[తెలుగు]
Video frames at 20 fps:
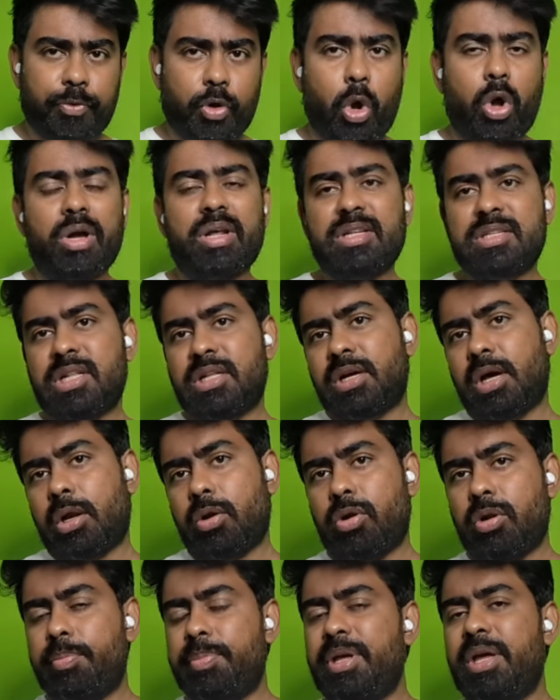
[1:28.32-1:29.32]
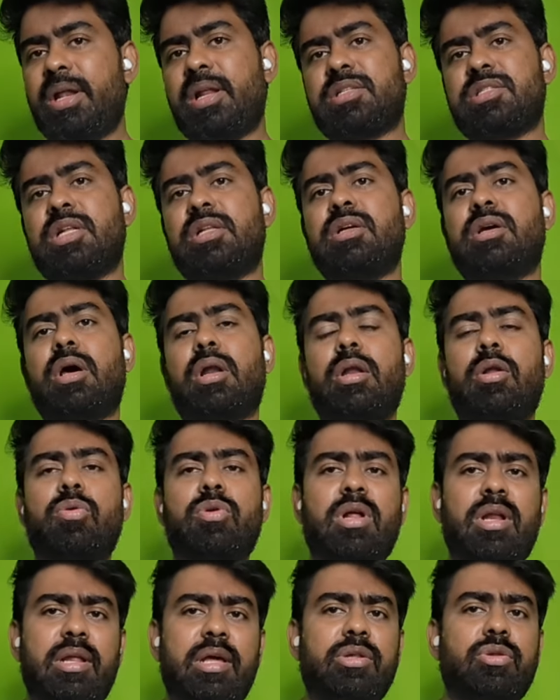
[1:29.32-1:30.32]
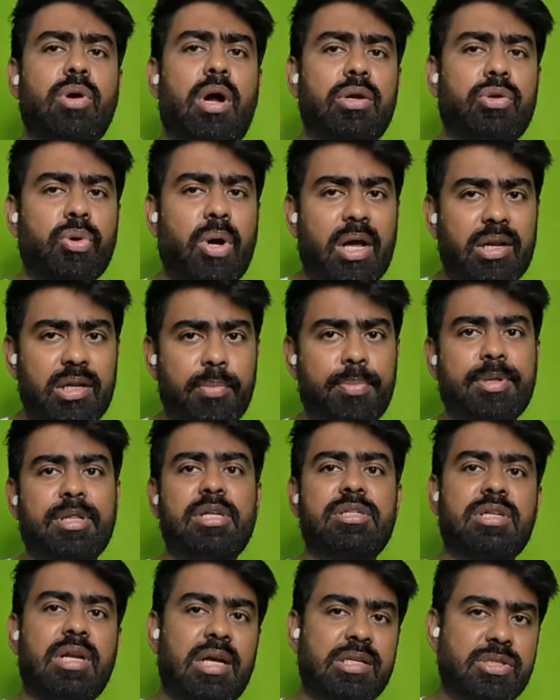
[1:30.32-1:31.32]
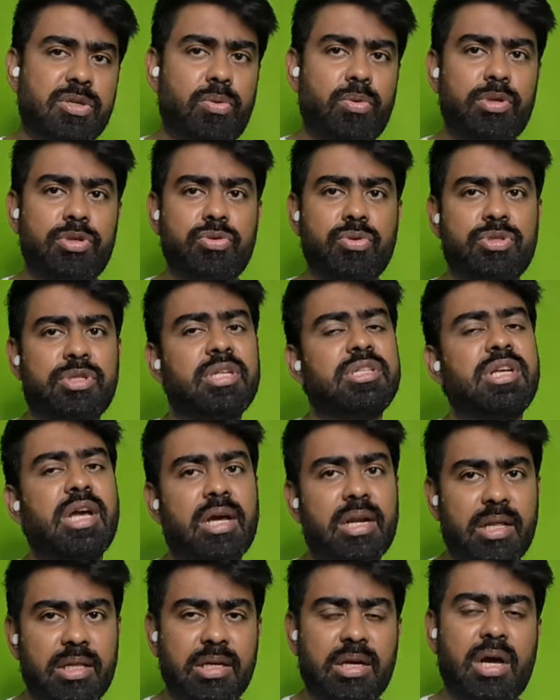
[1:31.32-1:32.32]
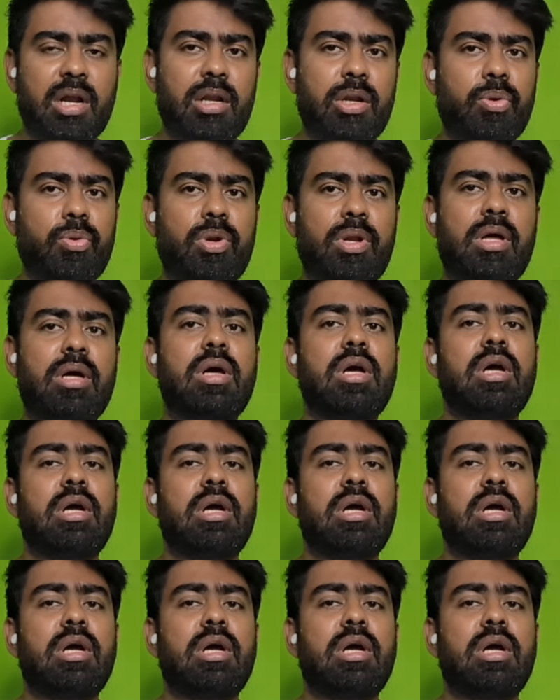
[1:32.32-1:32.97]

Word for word: కాంగ్రెస్ అధికారంలో ఉన్న బీఆర్ఎస్ అధికారంలో ఉన్నా లేదు అటు ఆంధ్రప్రదేశ్ రాష్ట్రం గురించి చూస్తే జగన్ అధికారంలో ఉన్న